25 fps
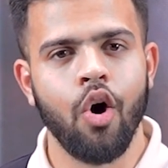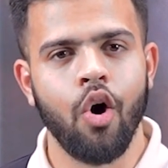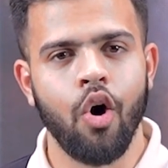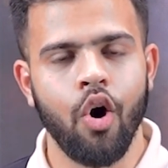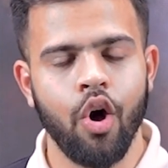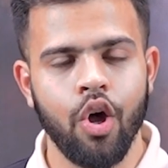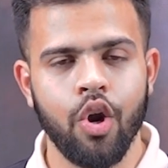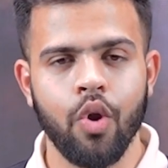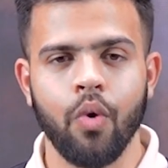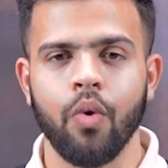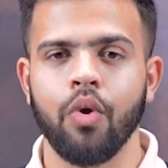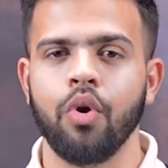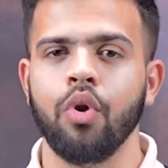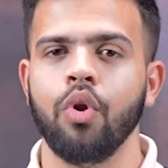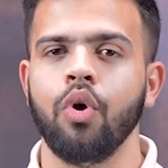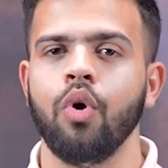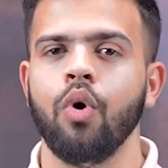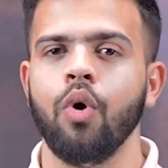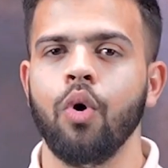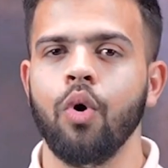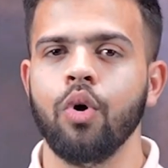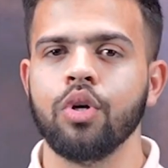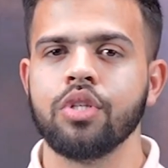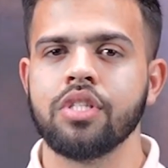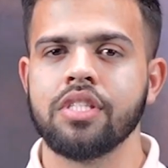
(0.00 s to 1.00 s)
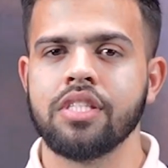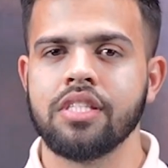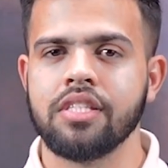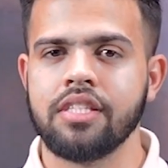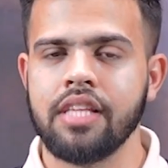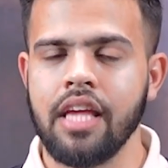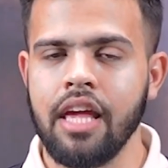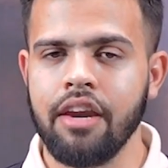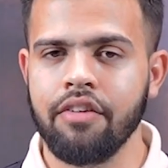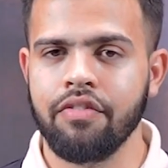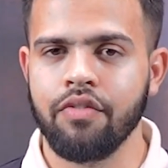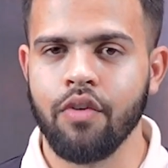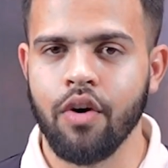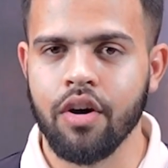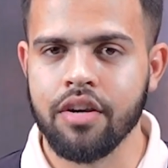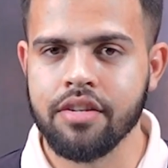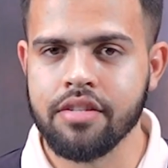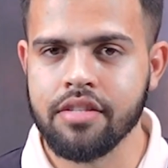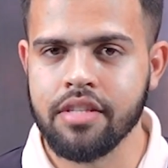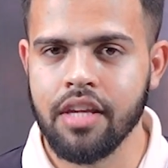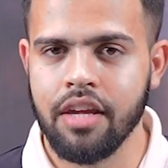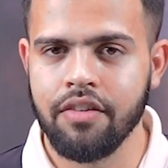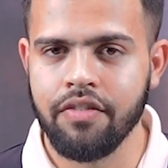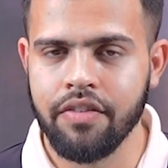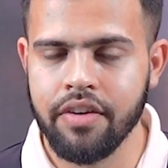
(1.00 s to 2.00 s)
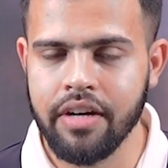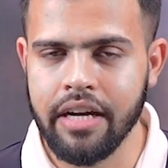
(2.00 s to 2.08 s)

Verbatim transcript: और उनको सिर्फ और सिर्फ